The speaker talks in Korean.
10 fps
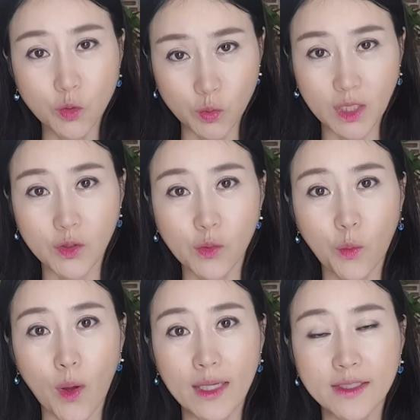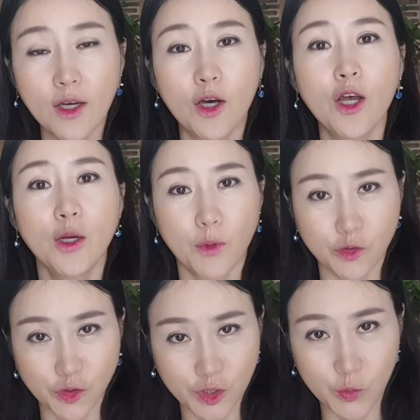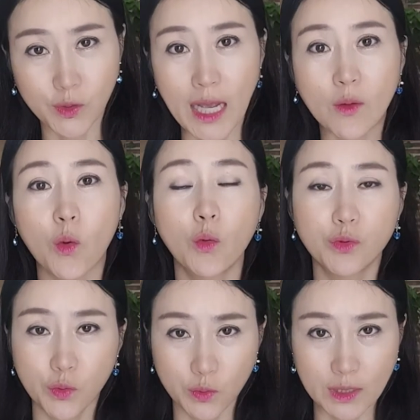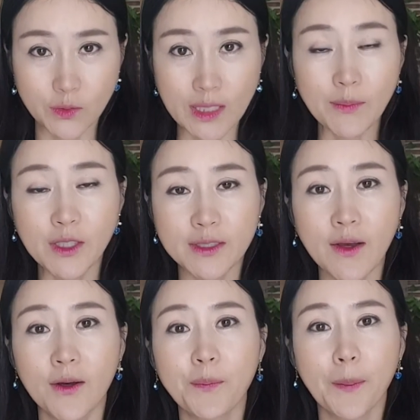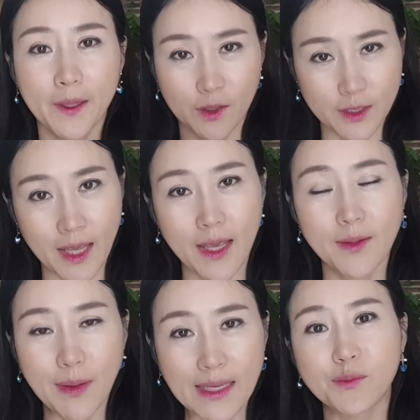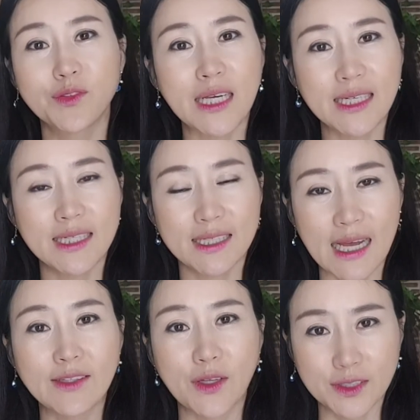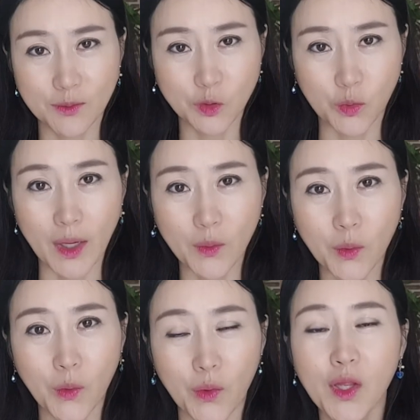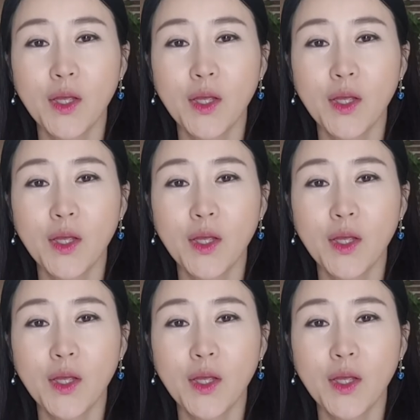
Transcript: 종잣돈을 모아서 뭐 주식도 사고 부동산도 사면서 그렇게 많이 부자가 됐으면 좋겠고